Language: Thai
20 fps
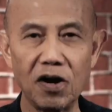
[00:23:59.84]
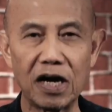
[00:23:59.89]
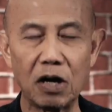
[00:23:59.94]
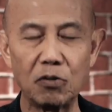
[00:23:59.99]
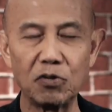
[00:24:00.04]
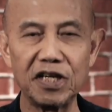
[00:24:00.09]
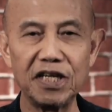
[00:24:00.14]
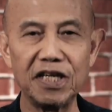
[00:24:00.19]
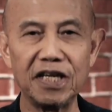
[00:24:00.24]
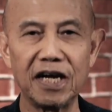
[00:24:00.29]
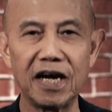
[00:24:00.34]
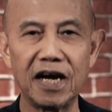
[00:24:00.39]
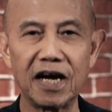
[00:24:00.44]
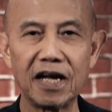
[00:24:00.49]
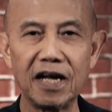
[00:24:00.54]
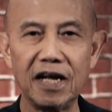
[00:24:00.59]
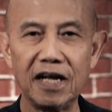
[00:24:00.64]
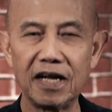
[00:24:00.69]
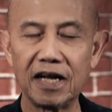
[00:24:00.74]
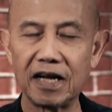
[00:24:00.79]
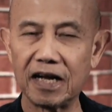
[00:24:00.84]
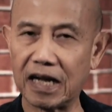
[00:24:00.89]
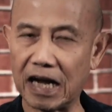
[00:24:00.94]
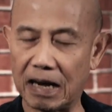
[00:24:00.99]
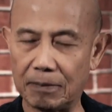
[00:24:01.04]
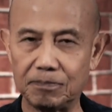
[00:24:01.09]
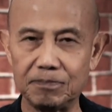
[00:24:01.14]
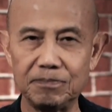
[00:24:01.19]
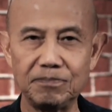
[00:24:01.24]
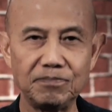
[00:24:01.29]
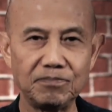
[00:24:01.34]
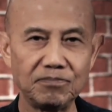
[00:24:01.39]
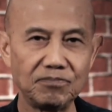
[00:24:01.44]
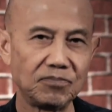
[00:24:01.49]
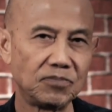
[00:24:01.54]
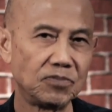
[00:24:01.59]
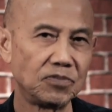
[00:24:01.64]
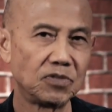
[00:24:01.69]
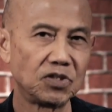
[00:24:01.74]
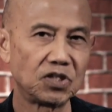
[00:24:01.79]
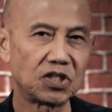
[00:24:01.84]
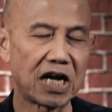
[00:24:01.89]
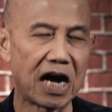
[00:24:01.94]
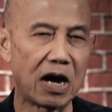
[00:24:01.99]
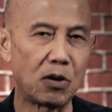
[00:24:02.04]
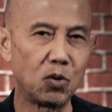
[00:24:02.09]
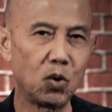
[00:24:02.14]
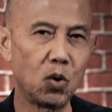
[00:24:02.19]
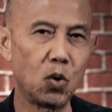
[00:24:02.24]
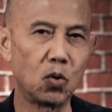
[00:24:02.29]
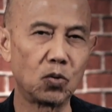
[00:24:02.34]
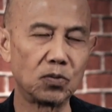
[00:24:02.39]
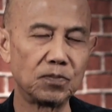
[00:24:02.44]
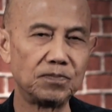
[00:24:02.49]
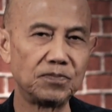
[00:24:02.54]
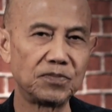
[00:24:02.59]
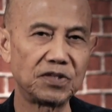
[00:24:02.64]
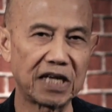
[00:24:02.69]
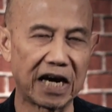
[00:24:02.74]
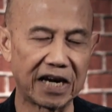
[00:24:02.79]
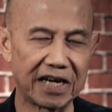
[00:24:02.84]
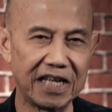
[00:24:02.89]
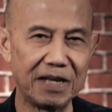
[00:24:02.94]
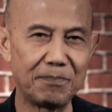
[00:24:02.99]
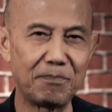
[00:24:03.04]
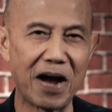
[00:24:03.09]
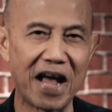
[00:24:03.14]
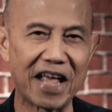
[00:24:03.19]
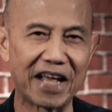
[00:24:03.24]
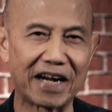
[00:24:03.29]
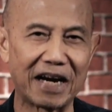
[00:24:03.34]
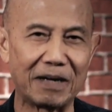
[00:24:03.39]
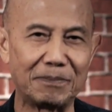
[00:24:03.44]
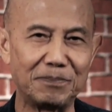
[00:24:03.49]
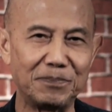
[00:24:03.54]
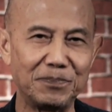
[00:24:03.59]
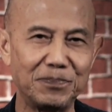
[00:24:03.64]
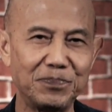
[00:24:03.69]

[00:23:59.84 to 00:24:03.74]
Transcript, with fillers: งเกาหลีเหนือกับชาวโลกจากนี้ไปครับ